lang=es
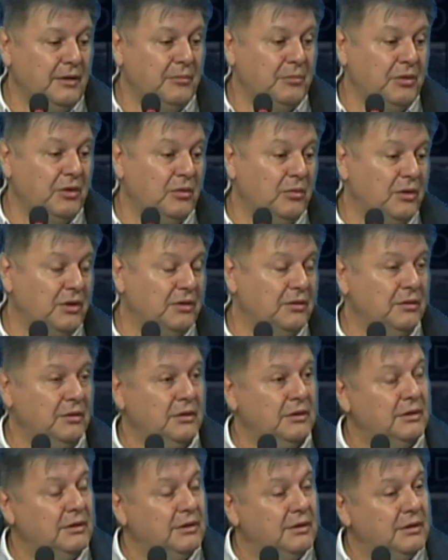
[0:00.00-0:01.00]
pero bueno,
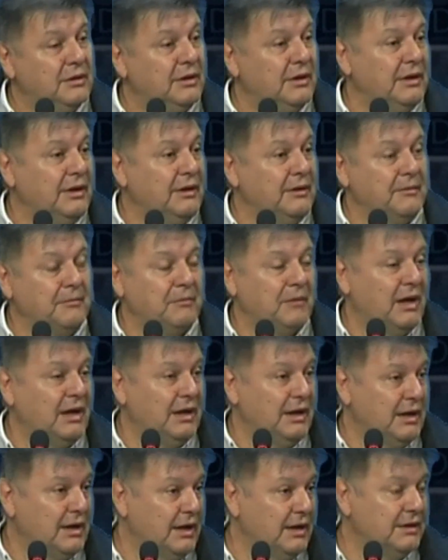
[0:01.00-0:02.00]

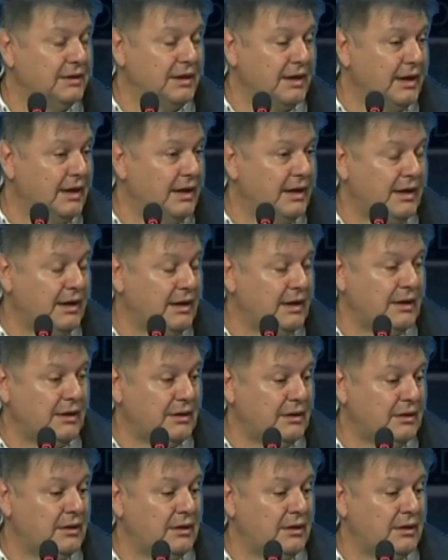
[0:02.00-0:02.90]
Alejandra